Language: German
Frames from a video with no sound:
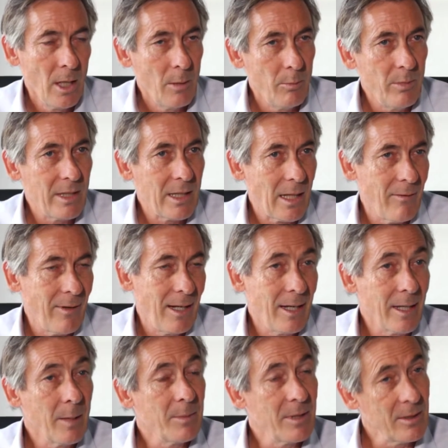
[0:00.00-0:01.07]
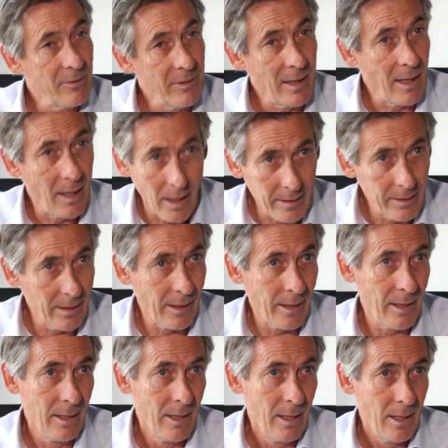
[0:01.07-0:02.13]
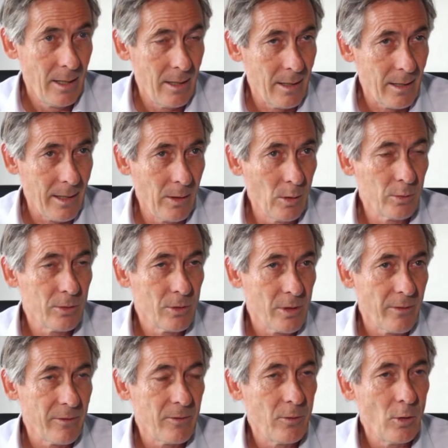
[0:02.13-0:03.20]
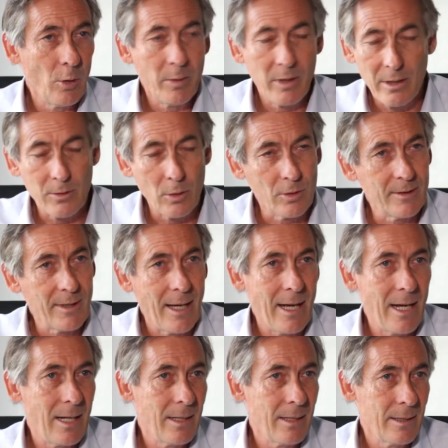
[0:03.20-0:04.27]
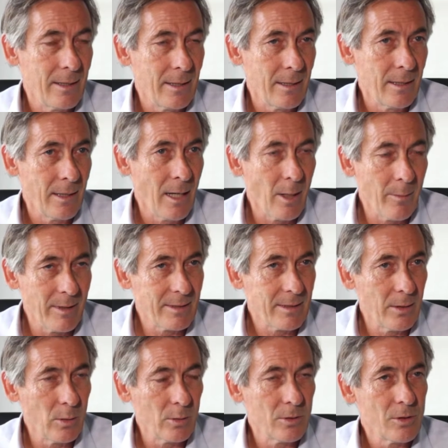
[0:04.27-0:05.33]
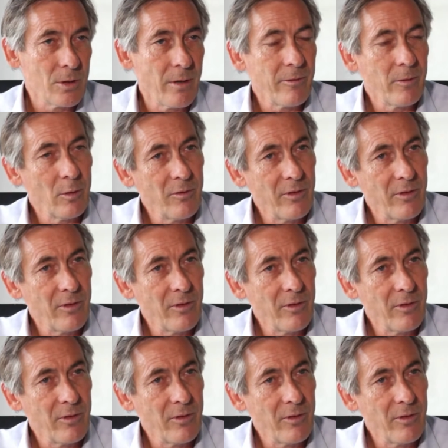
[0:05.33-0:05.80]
Mittlerweile gibt es viele andere äh, Genossenschaftsformen, die sozialen, die Arbeitsgenossenschaften und